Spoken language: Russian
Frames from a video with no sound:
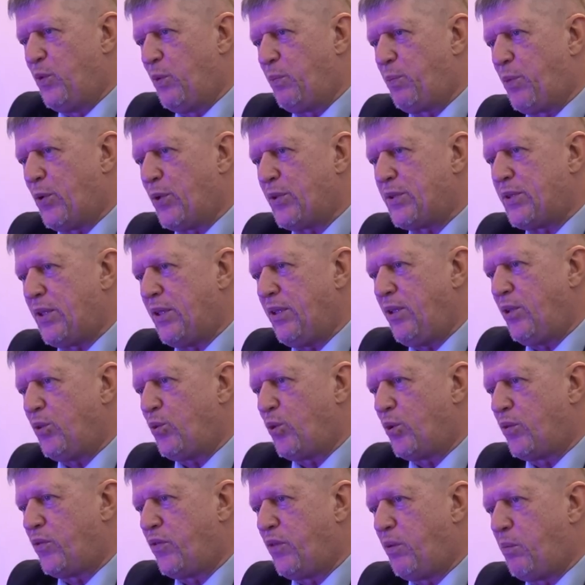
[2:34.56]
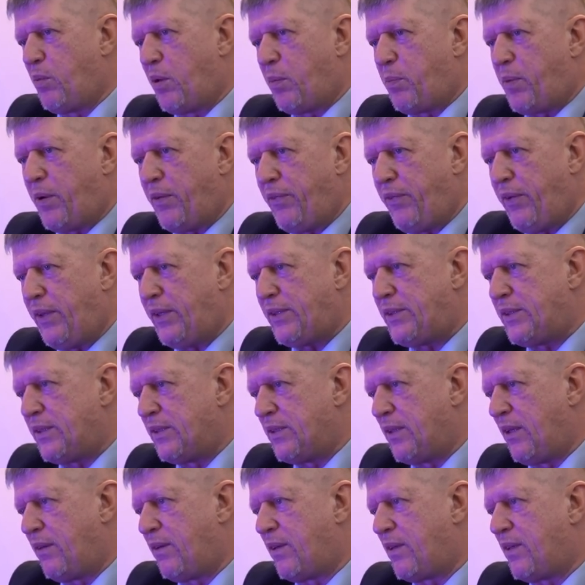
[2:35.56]
Ну, просто не тот выбор профессии,
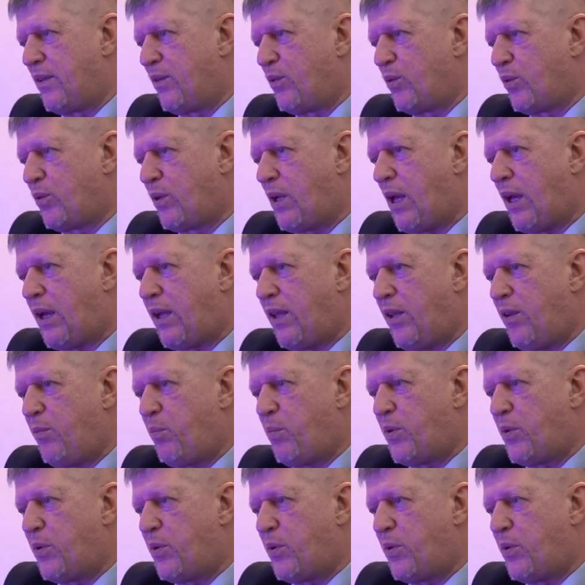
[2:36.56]
наверное. Вот как они